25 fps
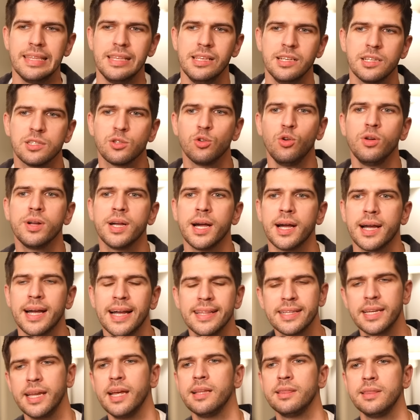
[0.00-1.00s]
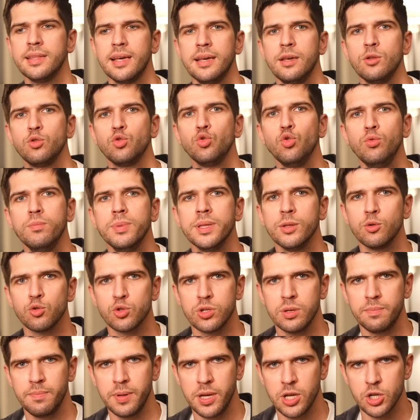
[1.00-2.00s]
не столько конкретно на YouTube
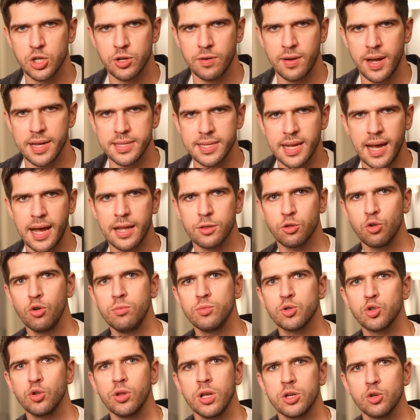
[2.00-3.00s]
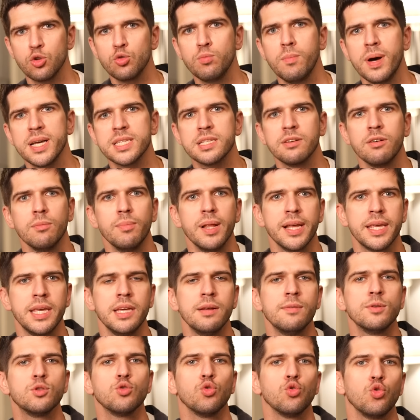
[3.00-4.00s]
нужно переживать, а о том, что начнут массово
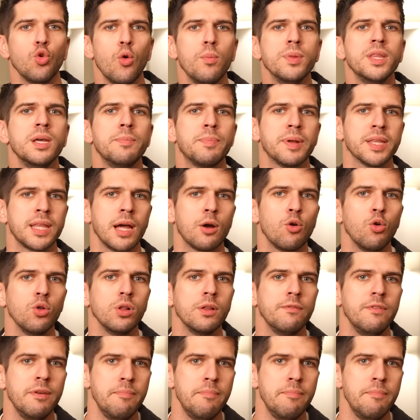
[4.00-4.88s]
блокировать удобные протоколы